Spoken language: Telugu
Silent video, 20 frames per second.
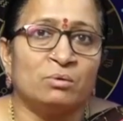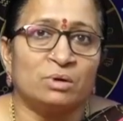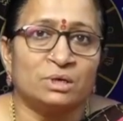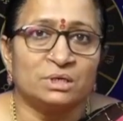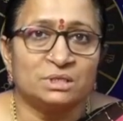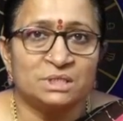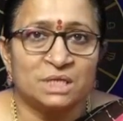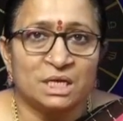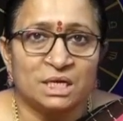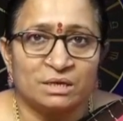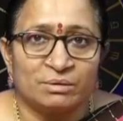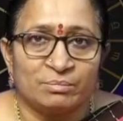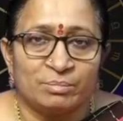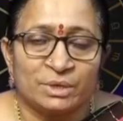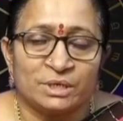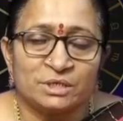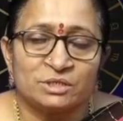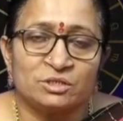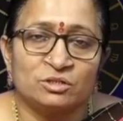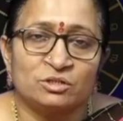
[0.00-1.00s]
ఒకసారి
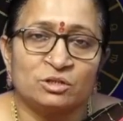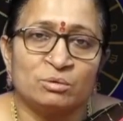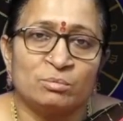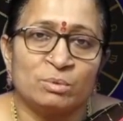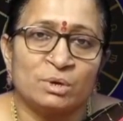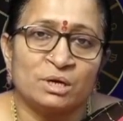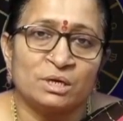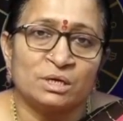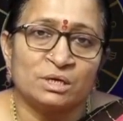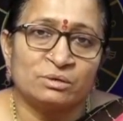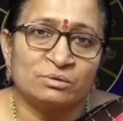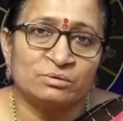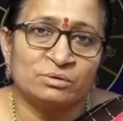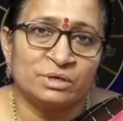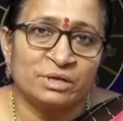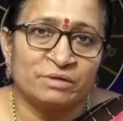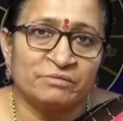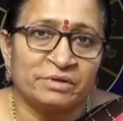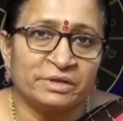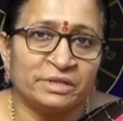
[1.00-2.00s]
పరిస్థితులు
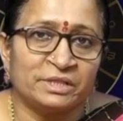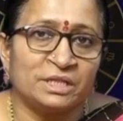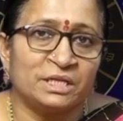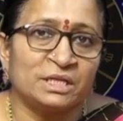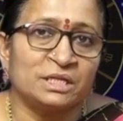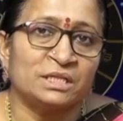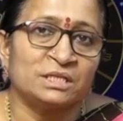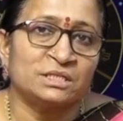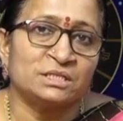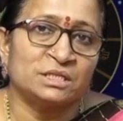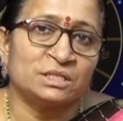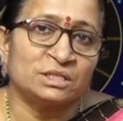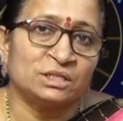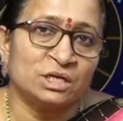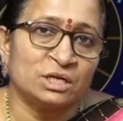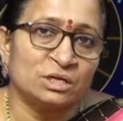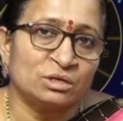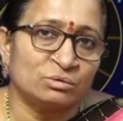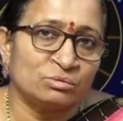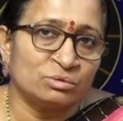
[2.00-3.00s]
బాగలేకుంటే వ్యక్తిగత
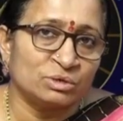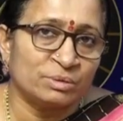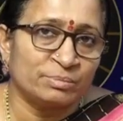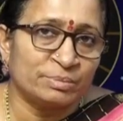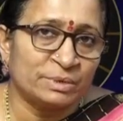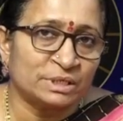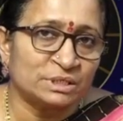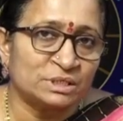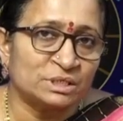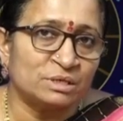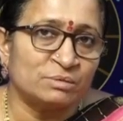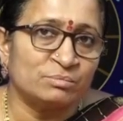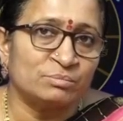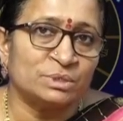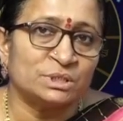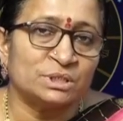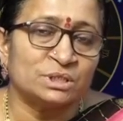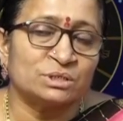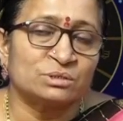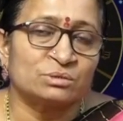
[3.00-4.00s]
జాతకాన్ని కూడా
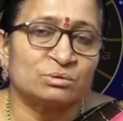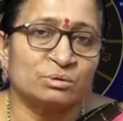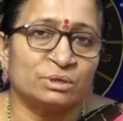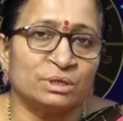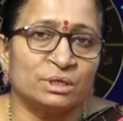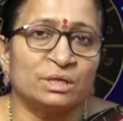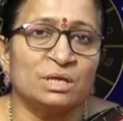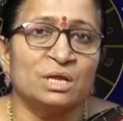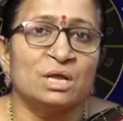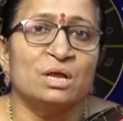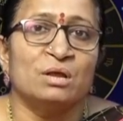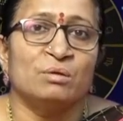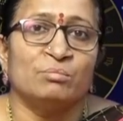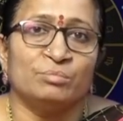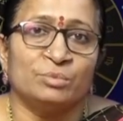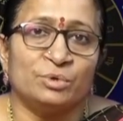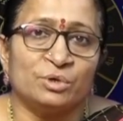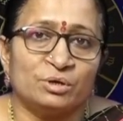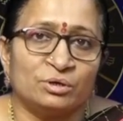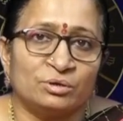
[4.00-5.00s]
పరిశీలింప చేసుకుని
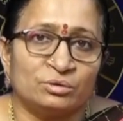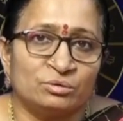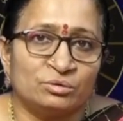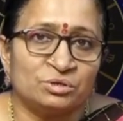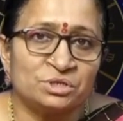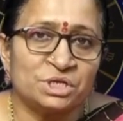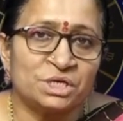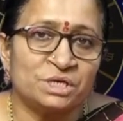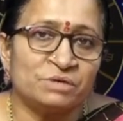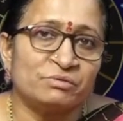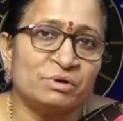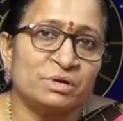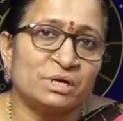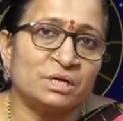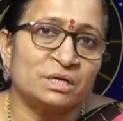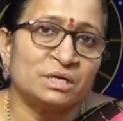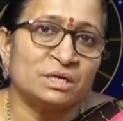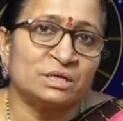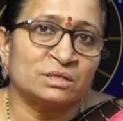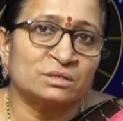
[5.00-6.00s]
మీ యొక్క దోష
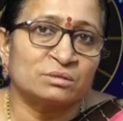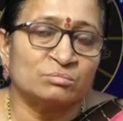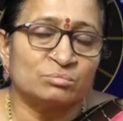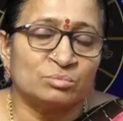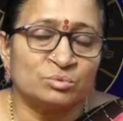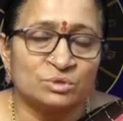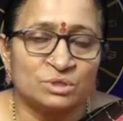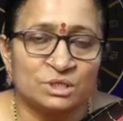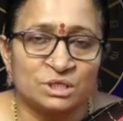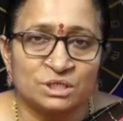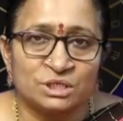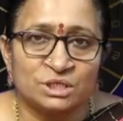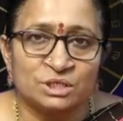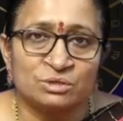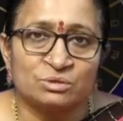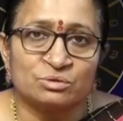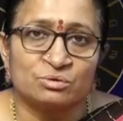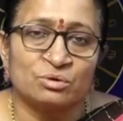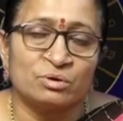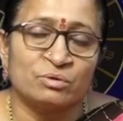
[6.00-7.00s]
నివారణార్థం పూజలు
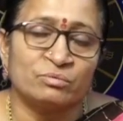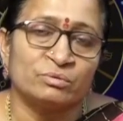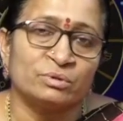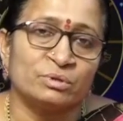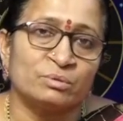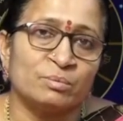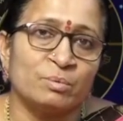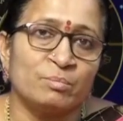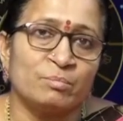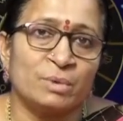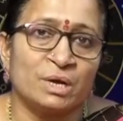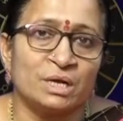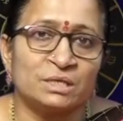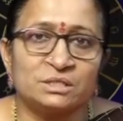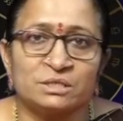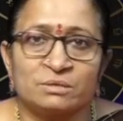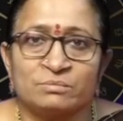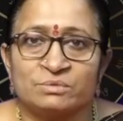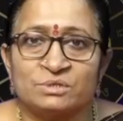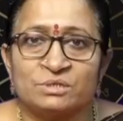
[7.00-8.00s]
చేయించుకోవడం ఉత్తమం మా
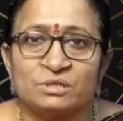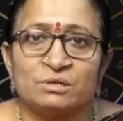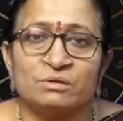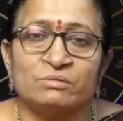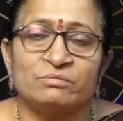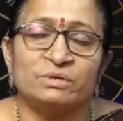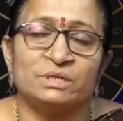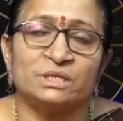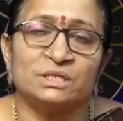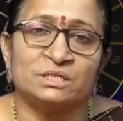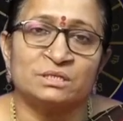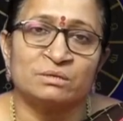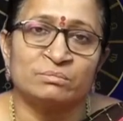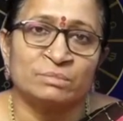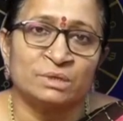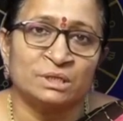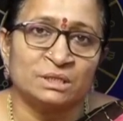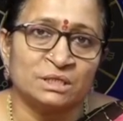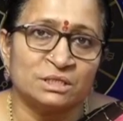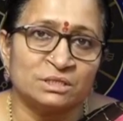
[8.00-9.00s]
సంస్థలో వీటికి
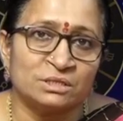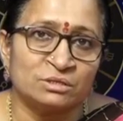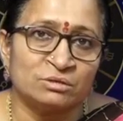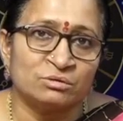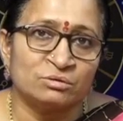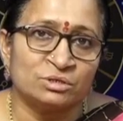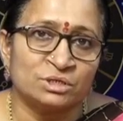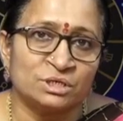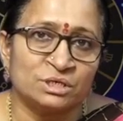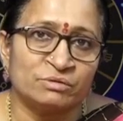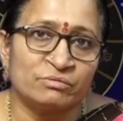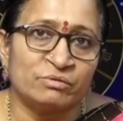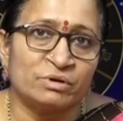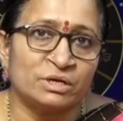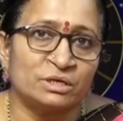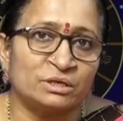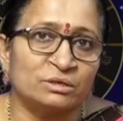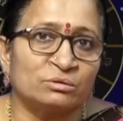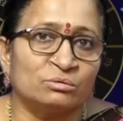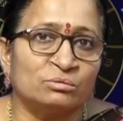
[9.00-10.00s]
సంబంధించి దోష
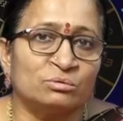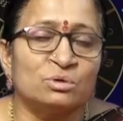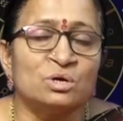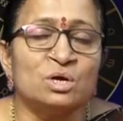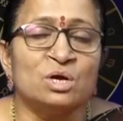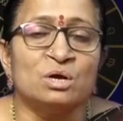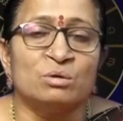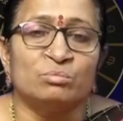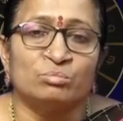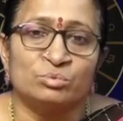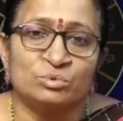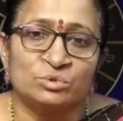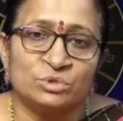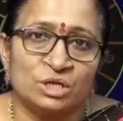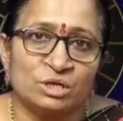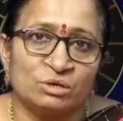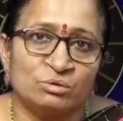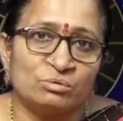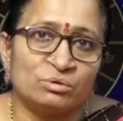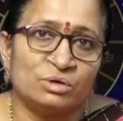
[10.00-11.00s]
నివారణకు
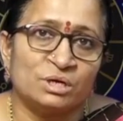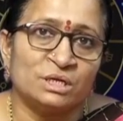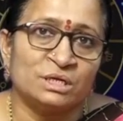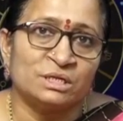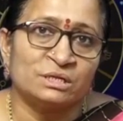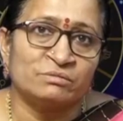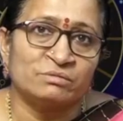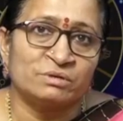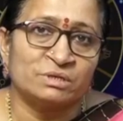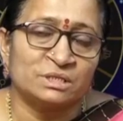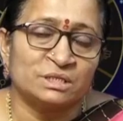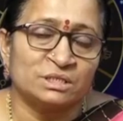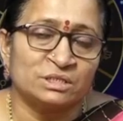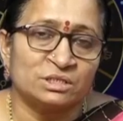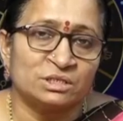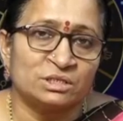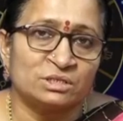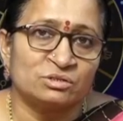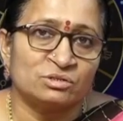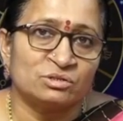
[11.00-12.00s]
పూజలు కూడా
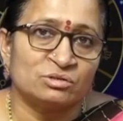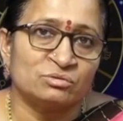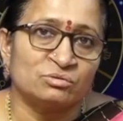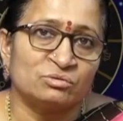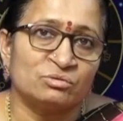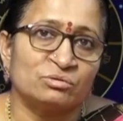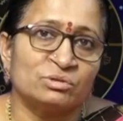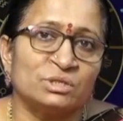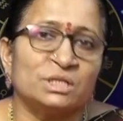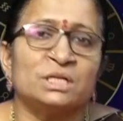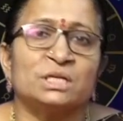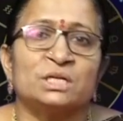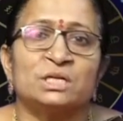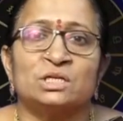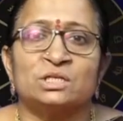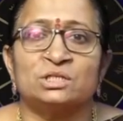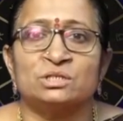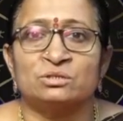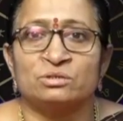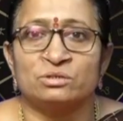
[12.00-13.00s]
నిర్వర్తించడం జరుగుతుంది
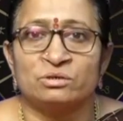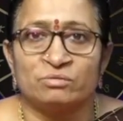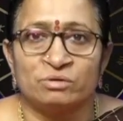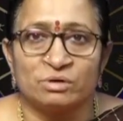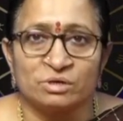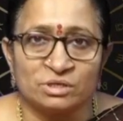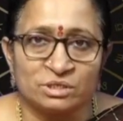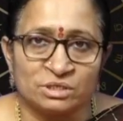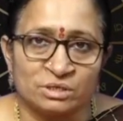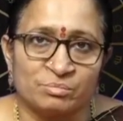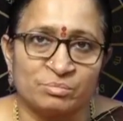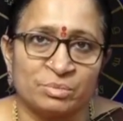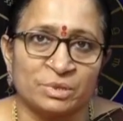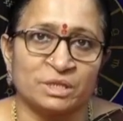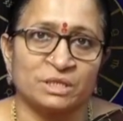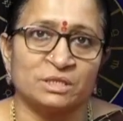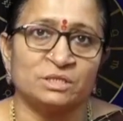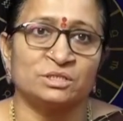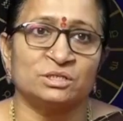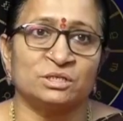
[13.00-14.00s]
ఇంట్రెస్ట్ ఉన్న వాళ్ళు
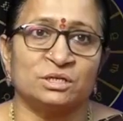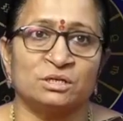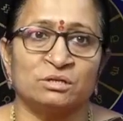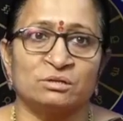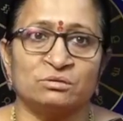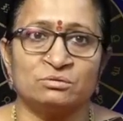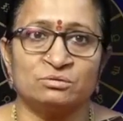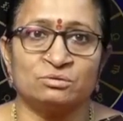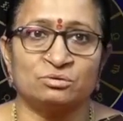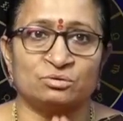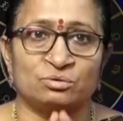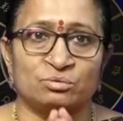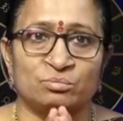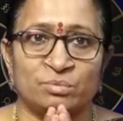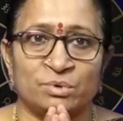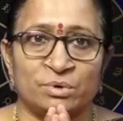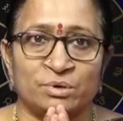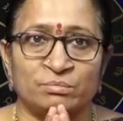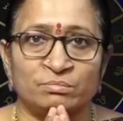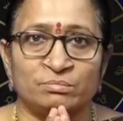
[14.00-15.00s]
సంప్రదించగలరు
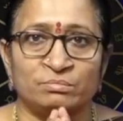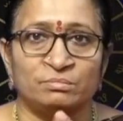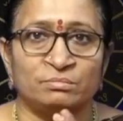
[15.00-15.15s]
శుభం